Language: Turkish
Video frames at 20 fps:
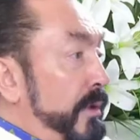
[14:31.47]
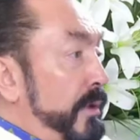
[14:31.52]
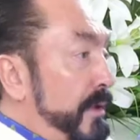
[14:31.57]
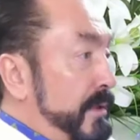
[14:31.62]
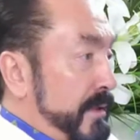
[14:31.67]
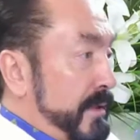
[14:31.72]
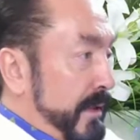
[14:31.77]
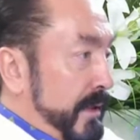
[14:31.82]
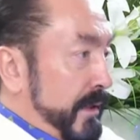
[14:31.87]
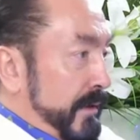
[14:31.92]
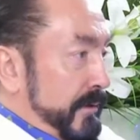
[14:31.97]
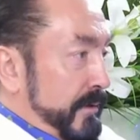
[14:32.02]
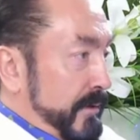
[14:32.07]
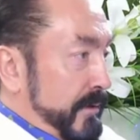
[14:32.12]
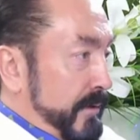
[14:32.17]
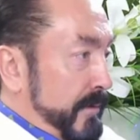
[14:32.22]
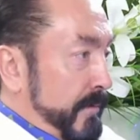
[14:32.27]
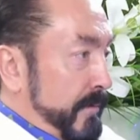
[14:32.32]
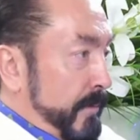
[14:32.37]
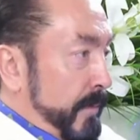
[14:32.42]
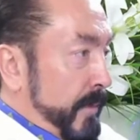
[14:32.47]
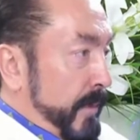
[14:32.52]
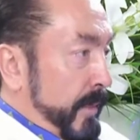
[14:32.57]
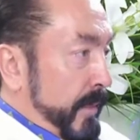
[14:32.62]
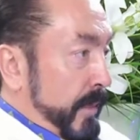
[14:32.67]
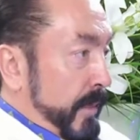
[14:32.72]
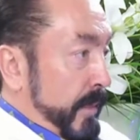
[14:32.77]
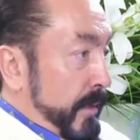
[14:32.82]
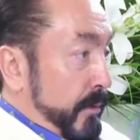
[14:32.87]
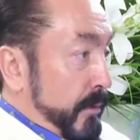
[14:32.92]
de siyahtır. Evet.
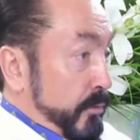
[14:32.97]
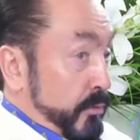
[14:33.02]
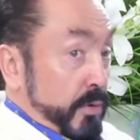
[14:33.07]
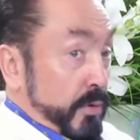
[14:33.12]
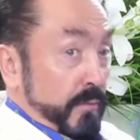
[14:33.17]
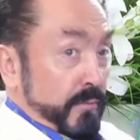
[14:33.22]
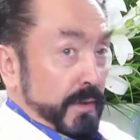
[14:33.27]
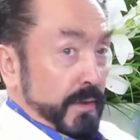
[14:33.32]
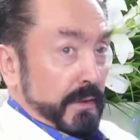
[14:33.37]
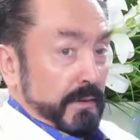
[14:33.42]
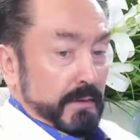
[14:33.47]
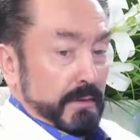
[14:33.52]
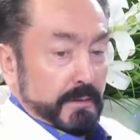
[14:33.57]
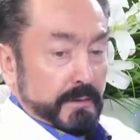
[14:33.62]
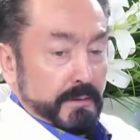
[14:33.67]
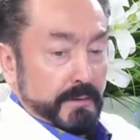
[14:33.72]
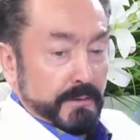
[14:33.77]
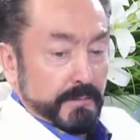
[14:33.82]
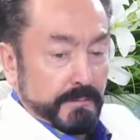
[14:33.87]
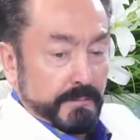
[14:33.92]
Çok farklıdır.